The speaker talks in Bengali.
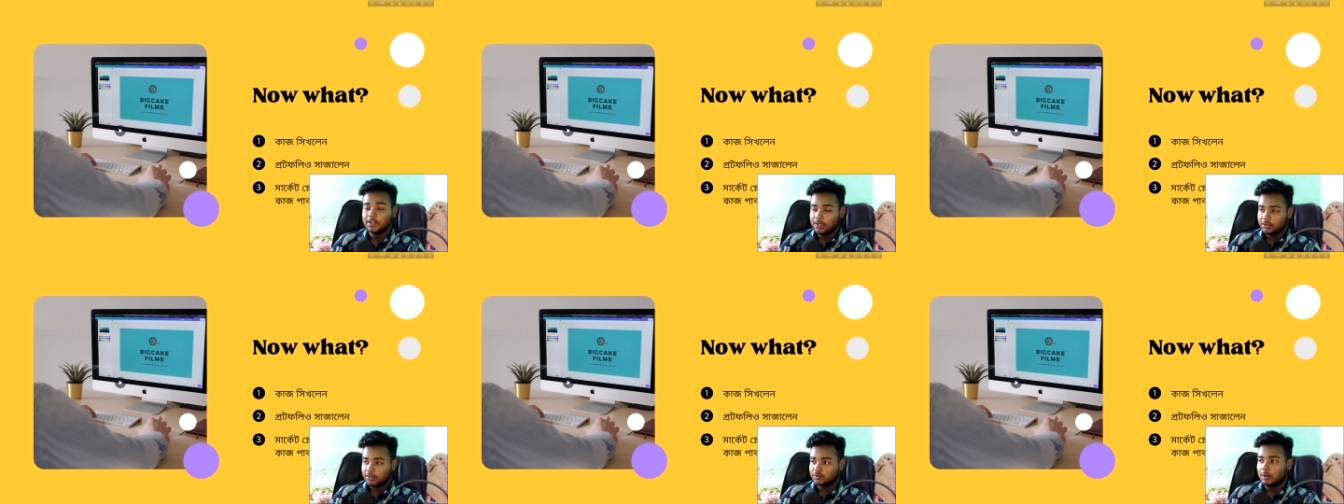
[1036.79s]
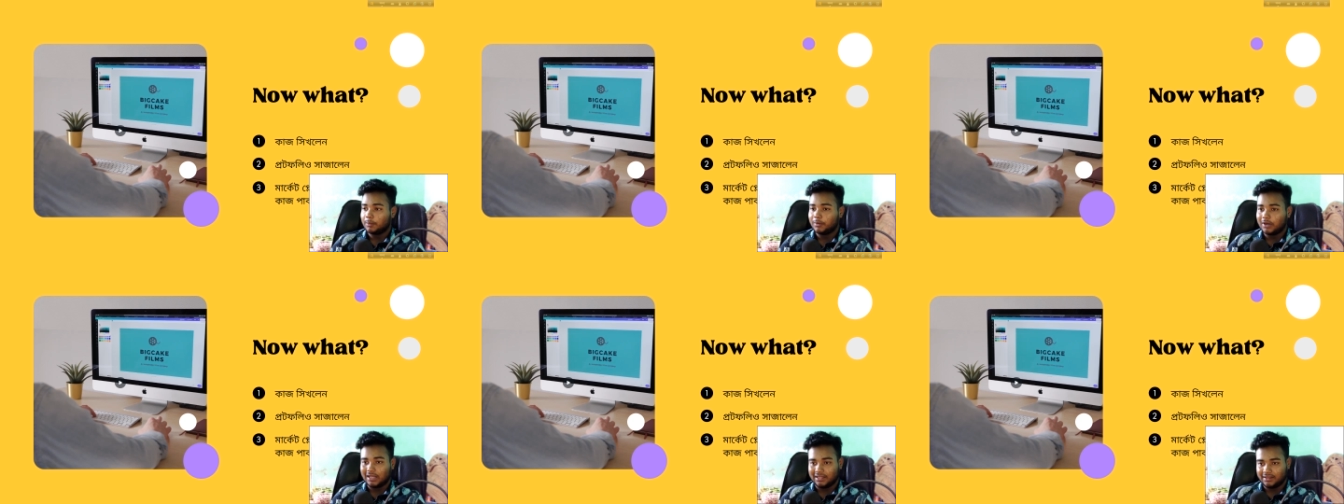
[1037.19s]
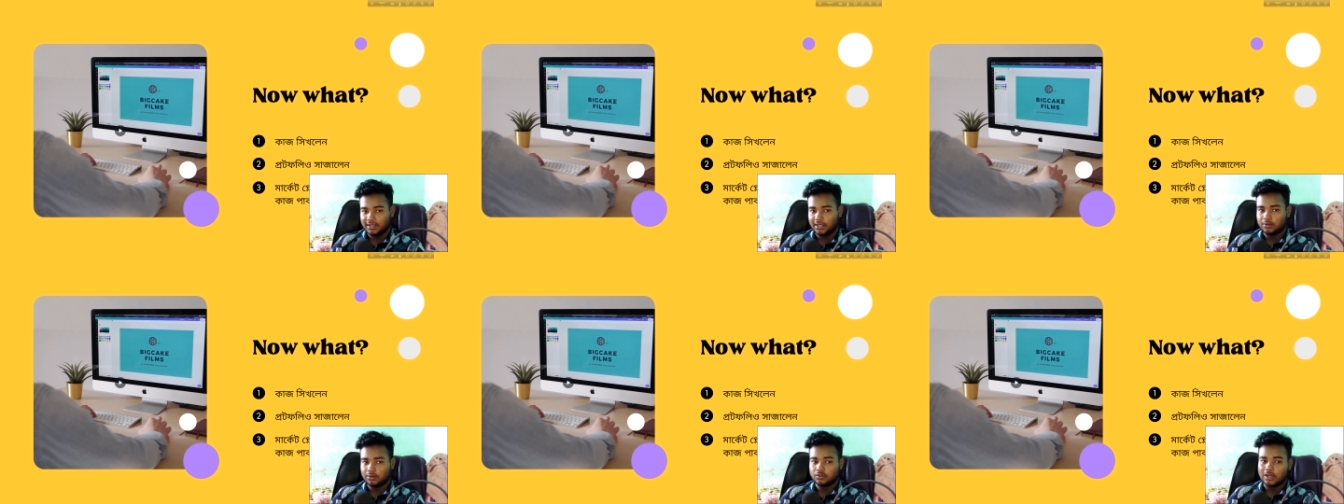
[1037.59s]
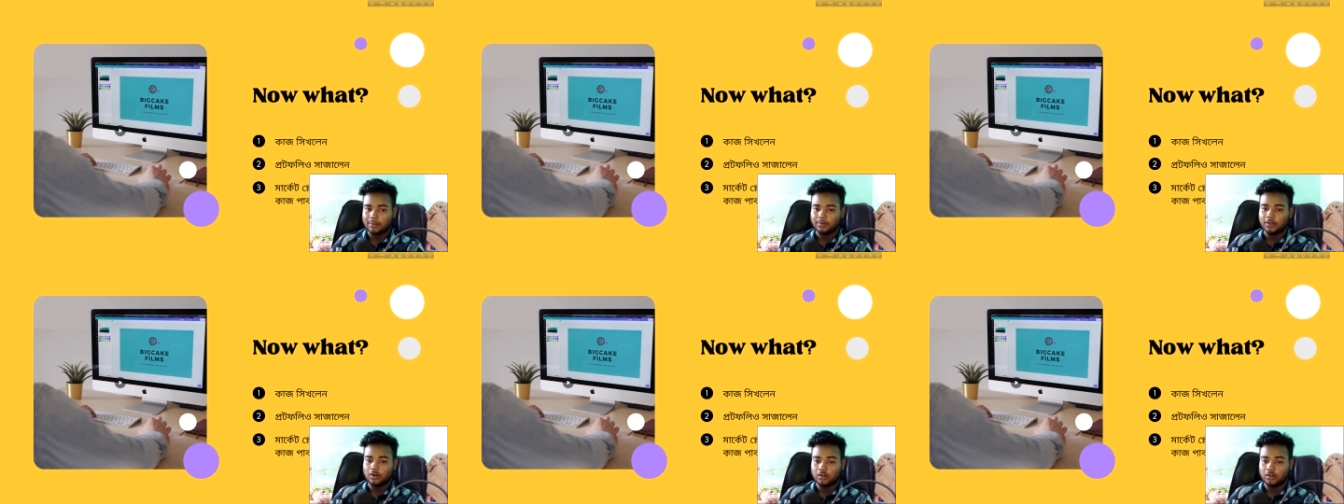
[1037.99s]
সো আপনার আগে থেকে একটু
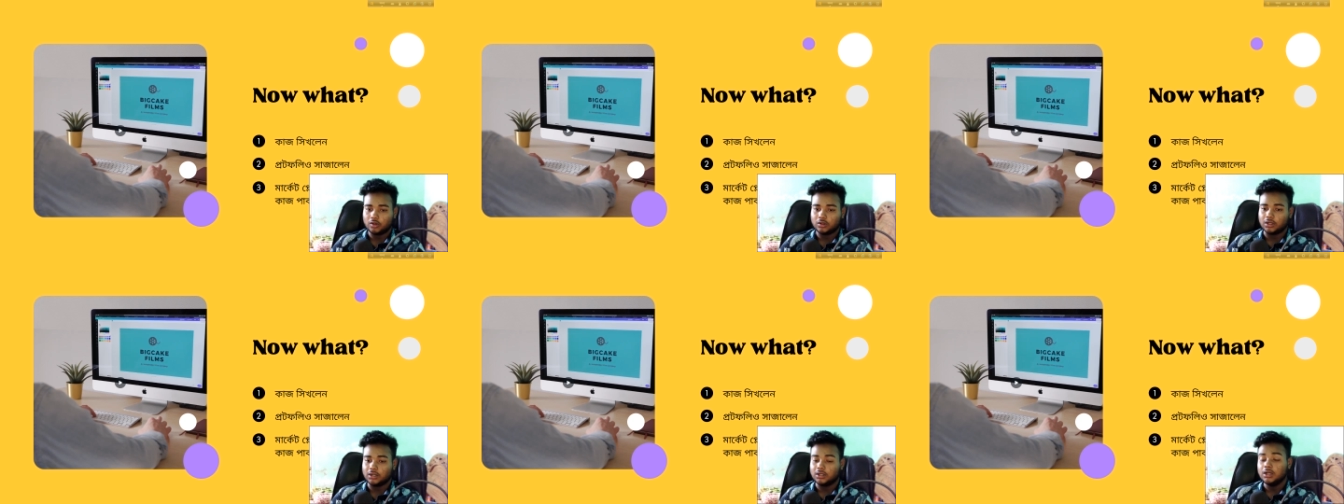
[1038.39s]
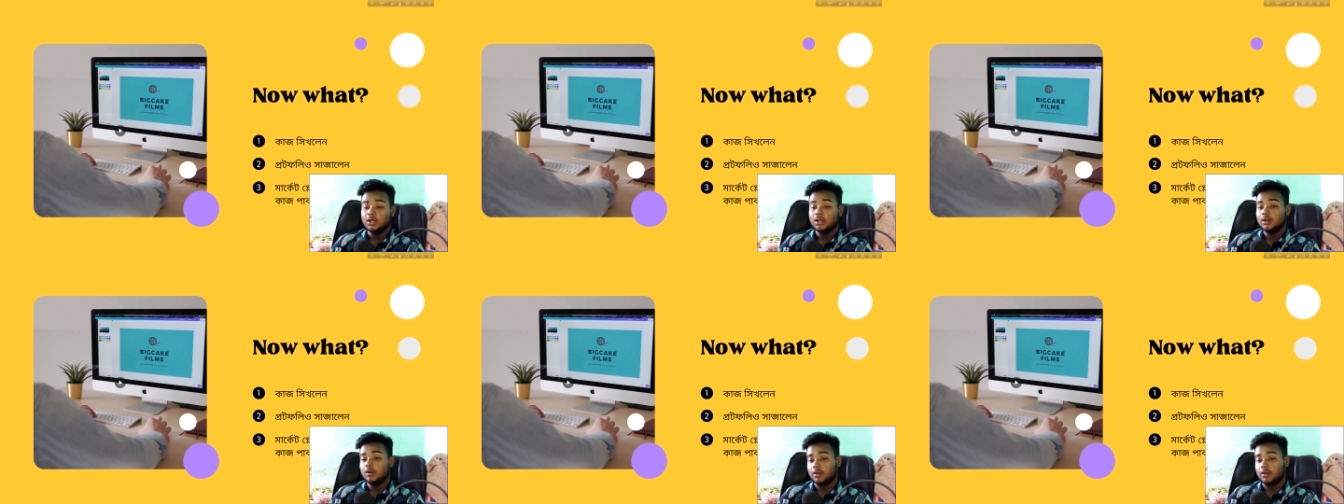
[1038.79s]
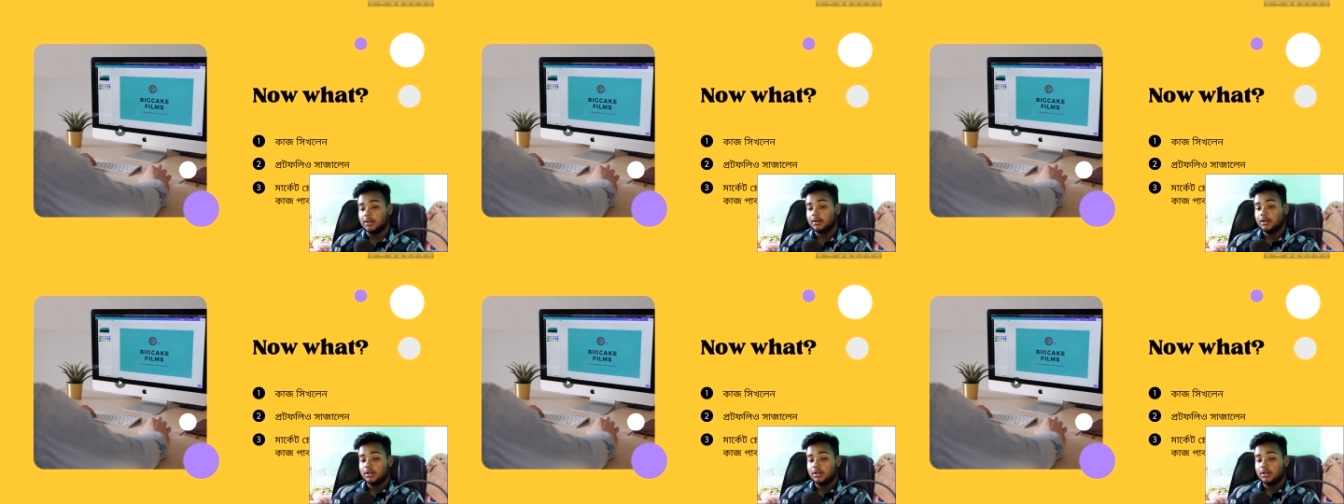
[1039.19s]
সাবধান হওয়া দরকার ওকে